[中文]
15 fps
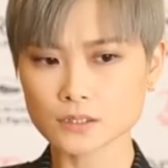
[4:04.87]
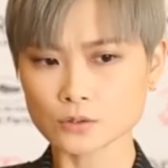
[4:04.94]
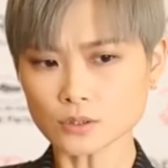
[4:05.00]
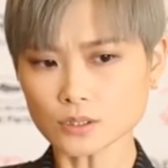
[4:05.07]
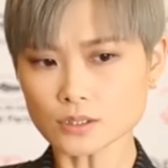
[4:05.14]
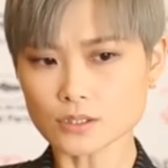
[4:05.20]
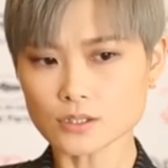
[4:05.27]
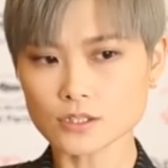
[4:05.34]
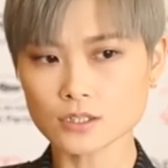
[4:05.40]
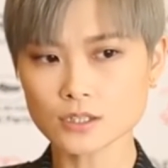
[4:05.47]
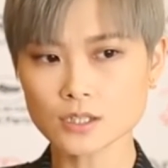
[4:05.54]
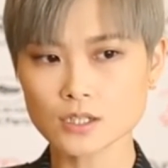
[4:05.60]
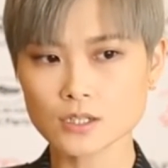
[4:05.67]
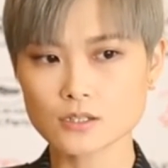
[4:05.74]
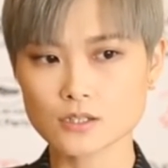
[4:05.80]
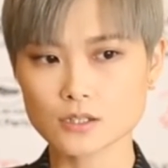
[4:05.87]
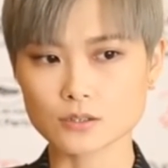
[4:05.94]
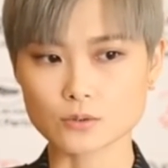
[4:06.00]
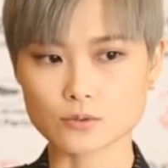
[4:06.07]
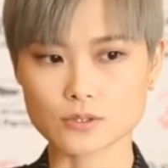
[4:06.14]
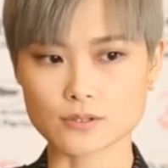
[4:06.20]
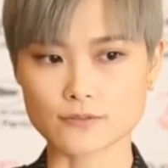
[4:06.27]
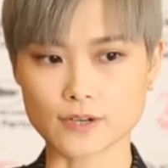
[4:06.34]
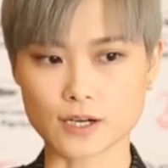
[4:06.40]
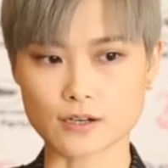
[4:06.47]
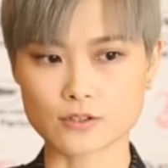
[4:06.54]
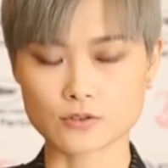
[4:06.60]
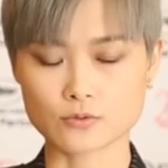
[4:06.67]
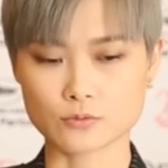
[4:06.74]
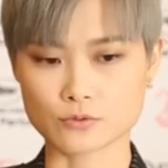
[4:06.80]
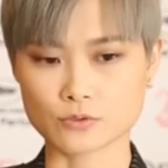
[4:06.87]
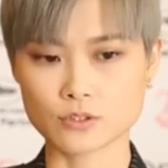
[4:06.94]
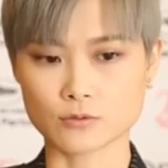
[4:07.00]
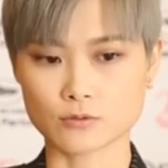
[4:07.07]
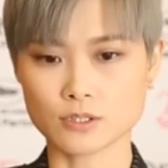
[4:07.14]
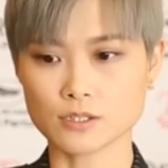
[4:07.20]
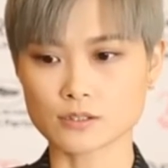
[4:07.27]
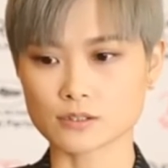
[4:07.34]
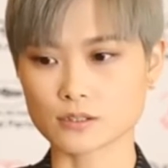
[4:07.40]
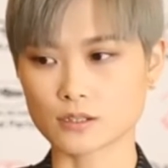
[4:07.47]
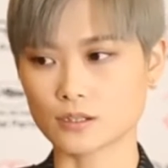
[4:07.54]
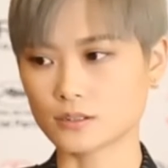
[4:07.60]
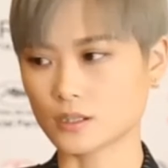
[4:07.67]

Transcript: 所以其实这个东西反而是我觉得有意思的。